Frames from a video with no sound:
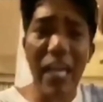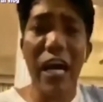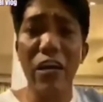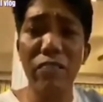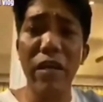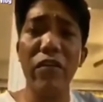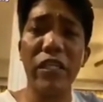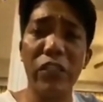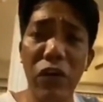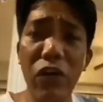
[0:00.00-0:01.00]
kita ngayon, Mayor
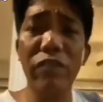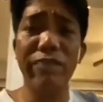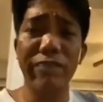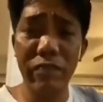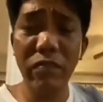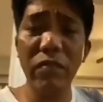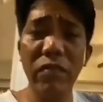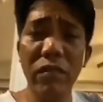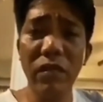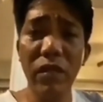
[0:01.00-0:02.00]
Isko.
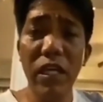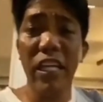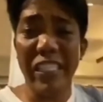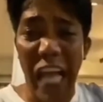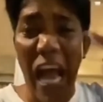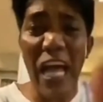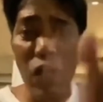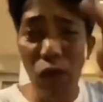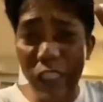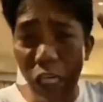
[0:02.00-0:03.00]
Sa
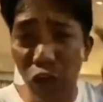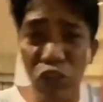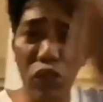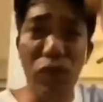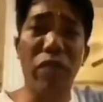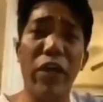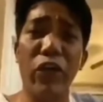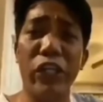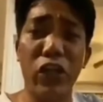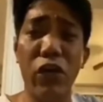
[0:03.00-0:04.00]
ayaw at sa gusto mo,
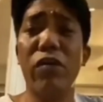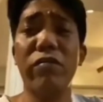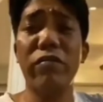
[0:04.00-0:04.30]
Mayor Isko,